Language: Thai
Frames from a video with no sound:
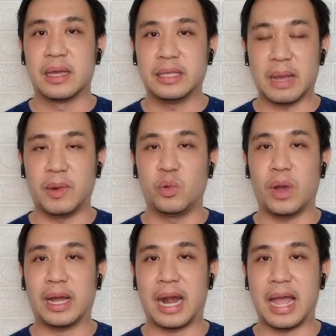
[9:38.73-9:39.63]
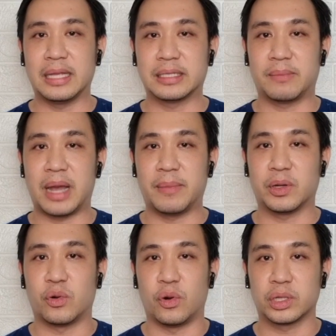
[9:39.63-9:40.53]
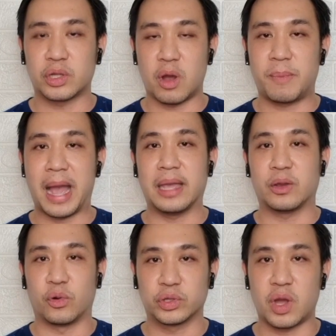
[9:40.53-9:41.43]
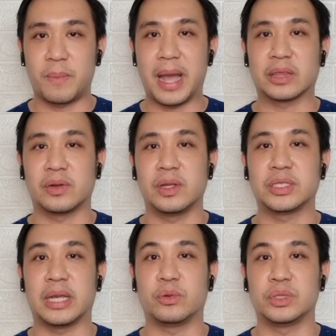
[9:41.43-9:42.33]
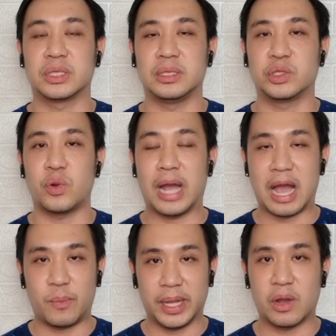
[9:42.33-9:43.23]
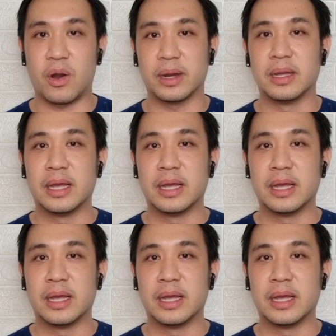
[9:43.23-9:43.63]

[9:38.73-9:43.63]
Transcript: ยังไม่รู้ว่าใครจะมาเป็นโค้ชต่อไป คนต่อไปตอนนี้ใช้กุนซือซั่วคาวไปก่อน